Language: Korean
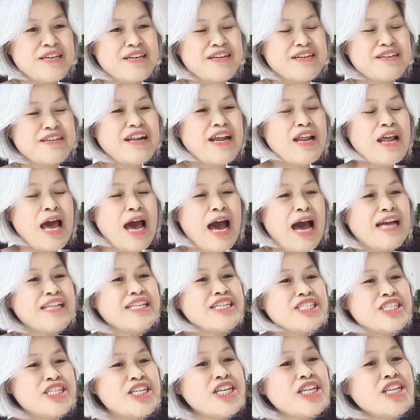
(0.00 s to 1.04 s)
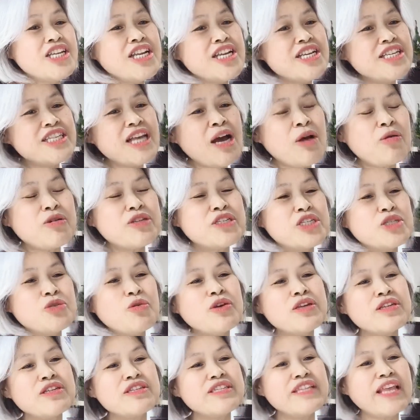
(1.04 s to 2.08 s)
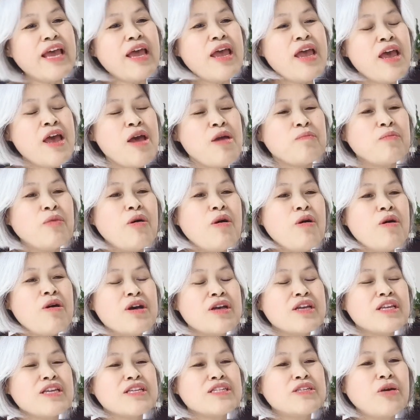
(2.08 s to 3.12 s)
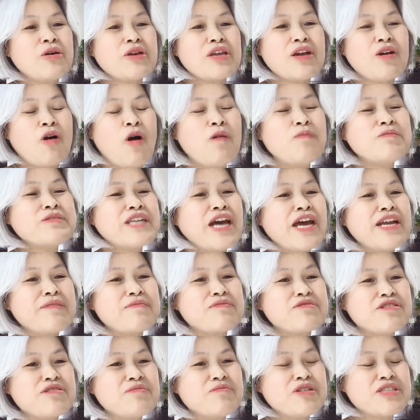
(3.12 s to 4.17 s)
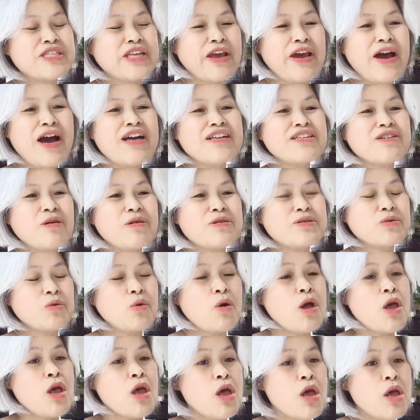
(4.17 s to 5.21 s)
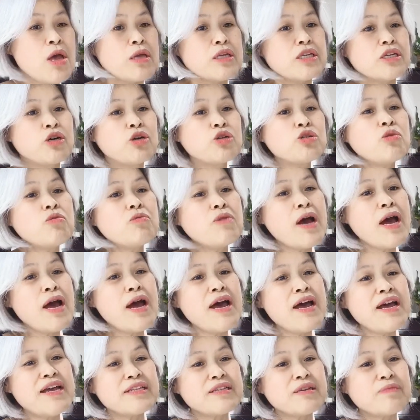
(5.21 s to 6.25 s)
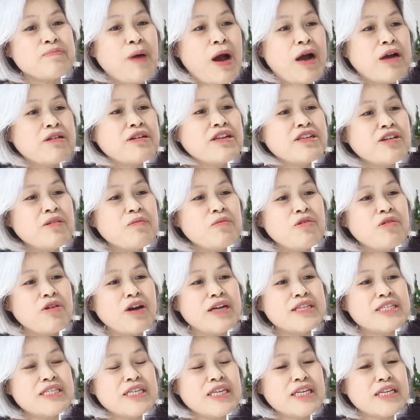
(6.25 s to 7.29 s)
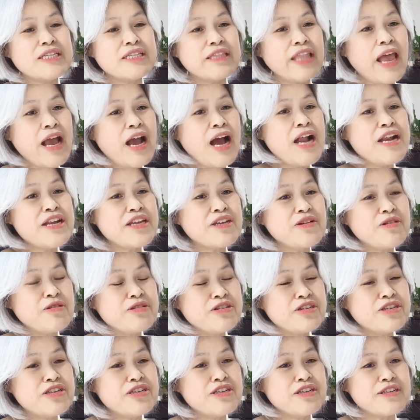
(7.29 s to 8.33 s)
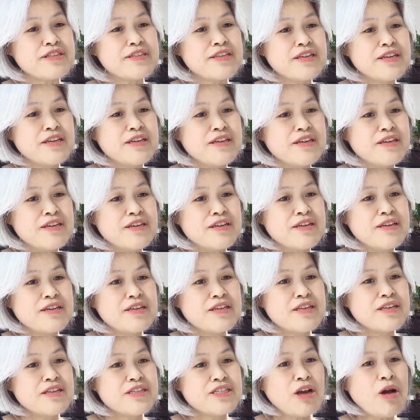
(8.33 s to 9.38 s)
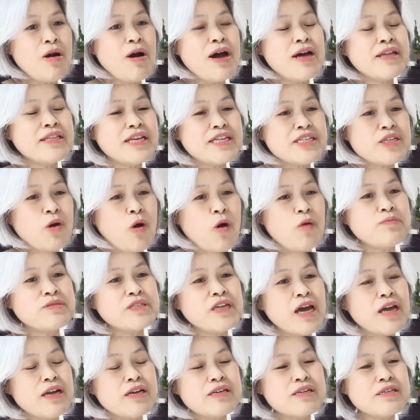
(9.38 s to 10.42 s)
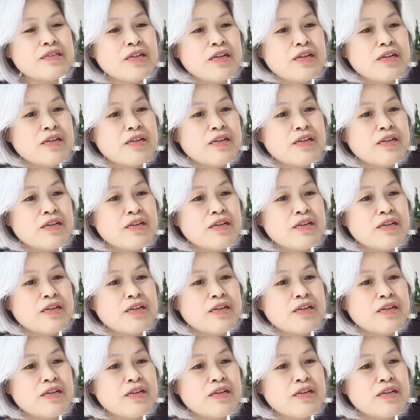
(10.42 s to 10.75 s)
그래 아니 지들이 인사권 지고 있는데 뭐 저기 검찰이 무슨 뭐 재앙정 어쩌고 그동안 박근혜 정부까지 내가 알기로는 청와대에서 검찰을